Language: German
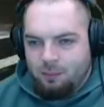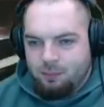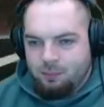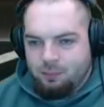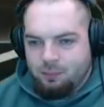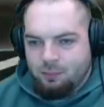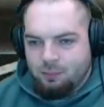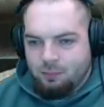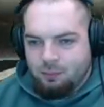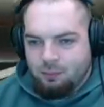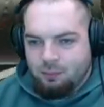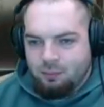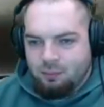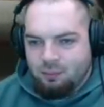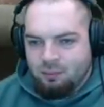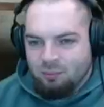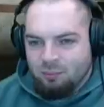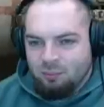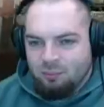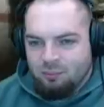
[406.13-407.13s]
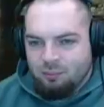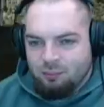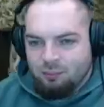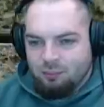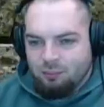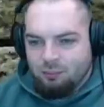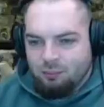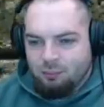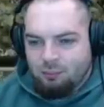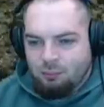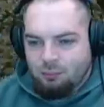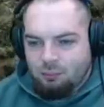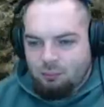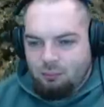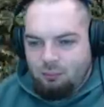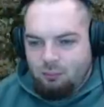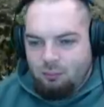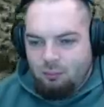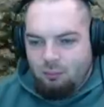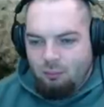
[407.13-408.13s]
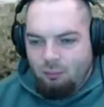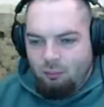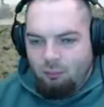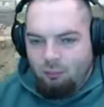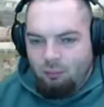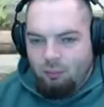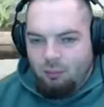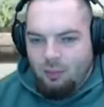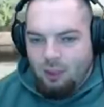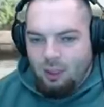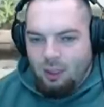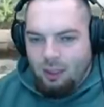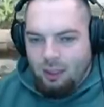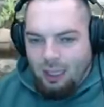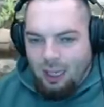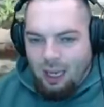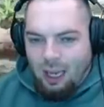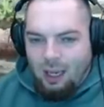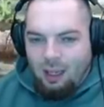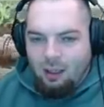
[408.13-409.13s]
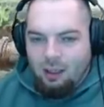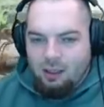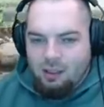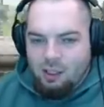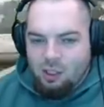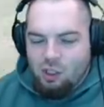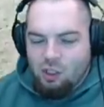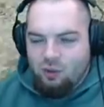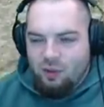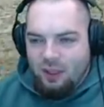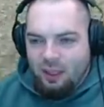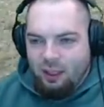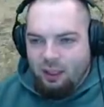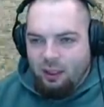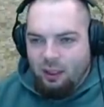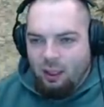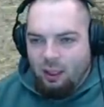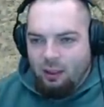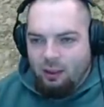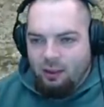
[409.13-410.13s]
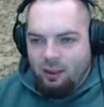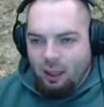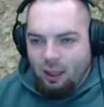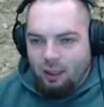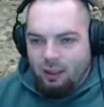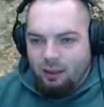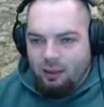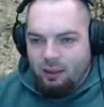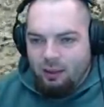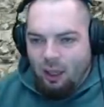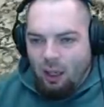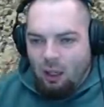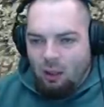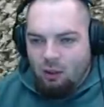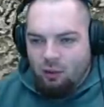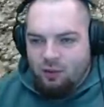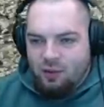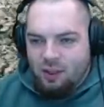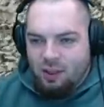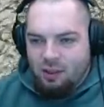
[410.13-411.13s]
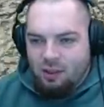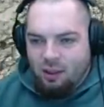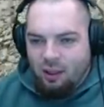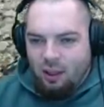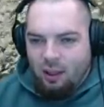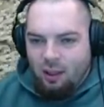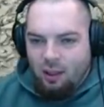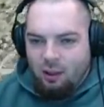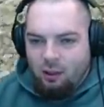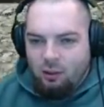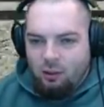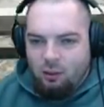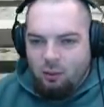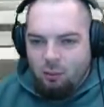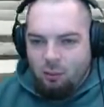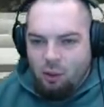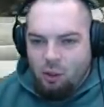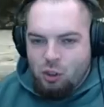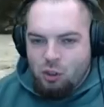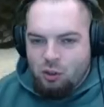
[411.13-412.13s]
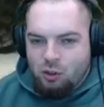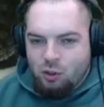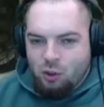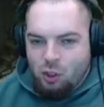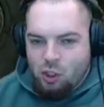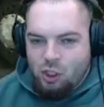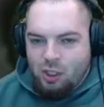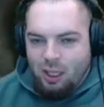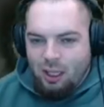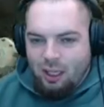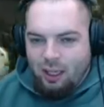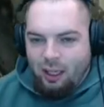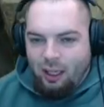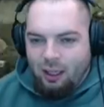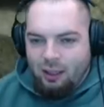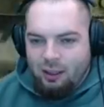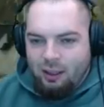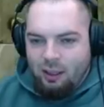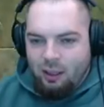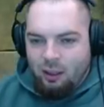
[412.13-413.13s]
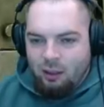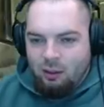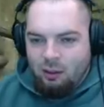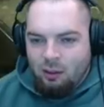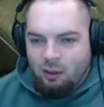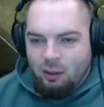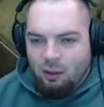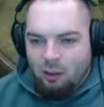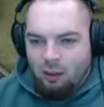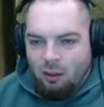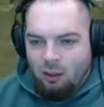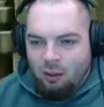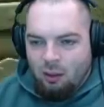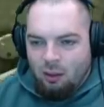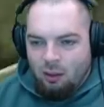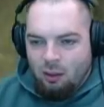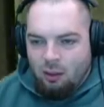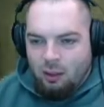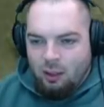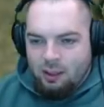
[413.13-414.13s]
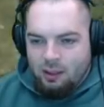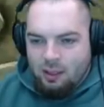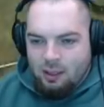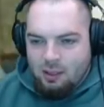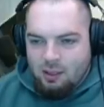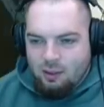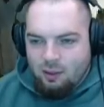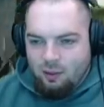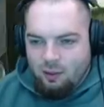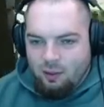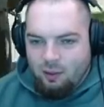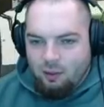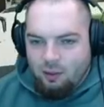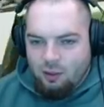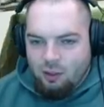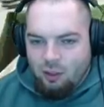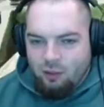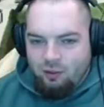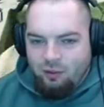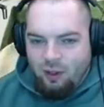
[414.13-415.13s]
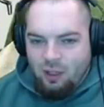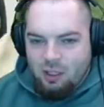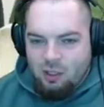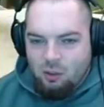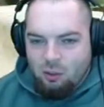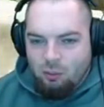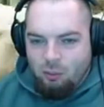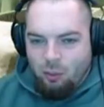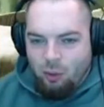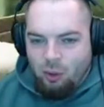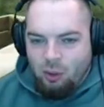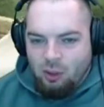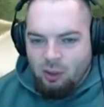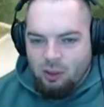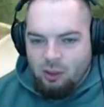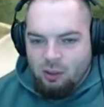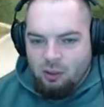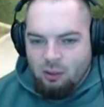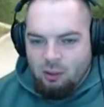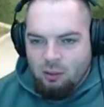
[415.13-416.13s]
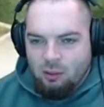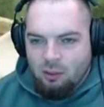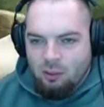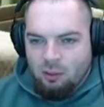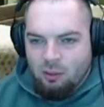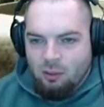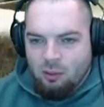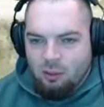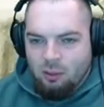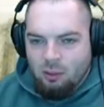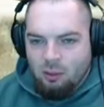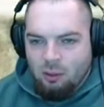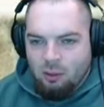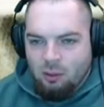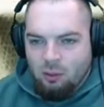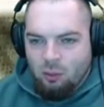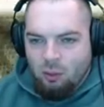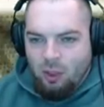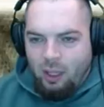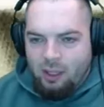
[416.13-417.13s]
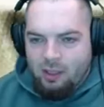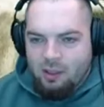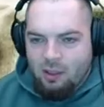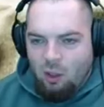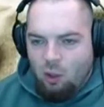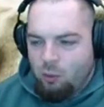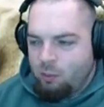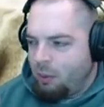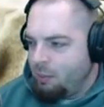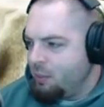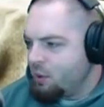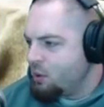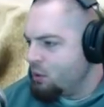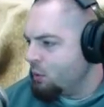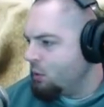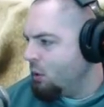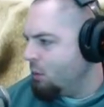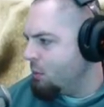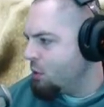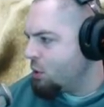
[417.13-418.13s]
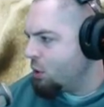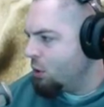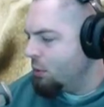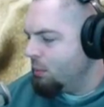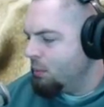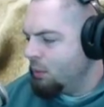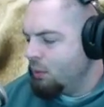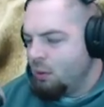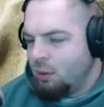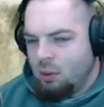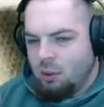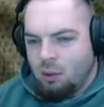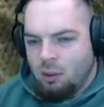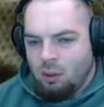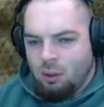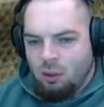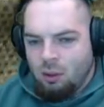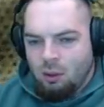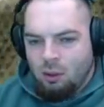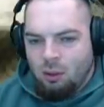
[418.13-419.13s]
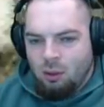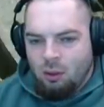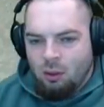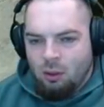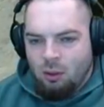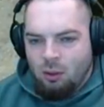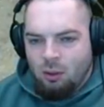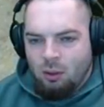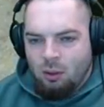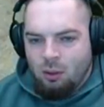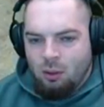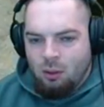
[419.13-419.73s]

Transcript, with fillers: du siehst es ja schon, aber es ist halt dann schwieriger zu Ja, es ist schwieriger. In, Ta in Tarkov-Sicht du musst so schnell reagieren, ist es hm? schon fast unmöglich. Du leckst auch bei mir so komisch rum. Ja,